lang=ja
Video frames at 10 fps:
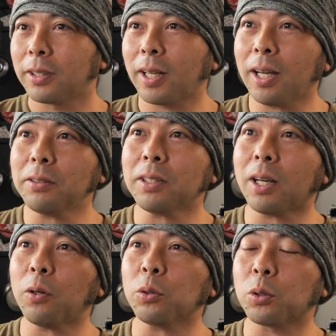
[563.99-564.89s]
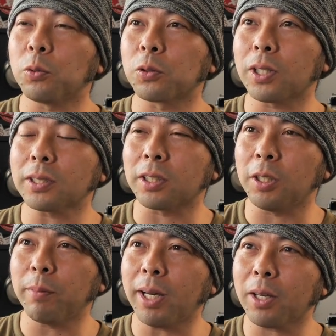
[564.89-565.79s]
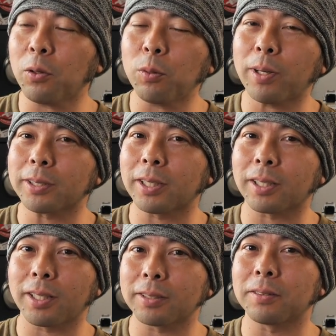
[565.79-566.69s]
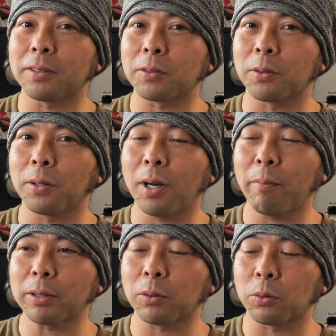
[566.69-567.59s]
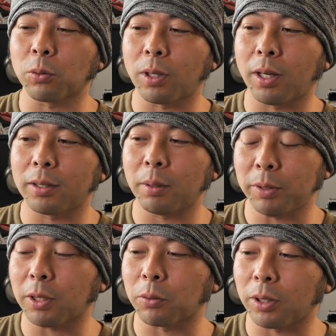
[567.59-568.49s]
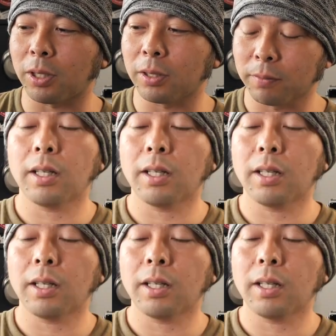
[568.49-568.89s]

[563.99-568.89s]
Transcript: 手軽に買おうと思うと確か2万円オーバーしてた気がするんですよ Amazon とかで見た時に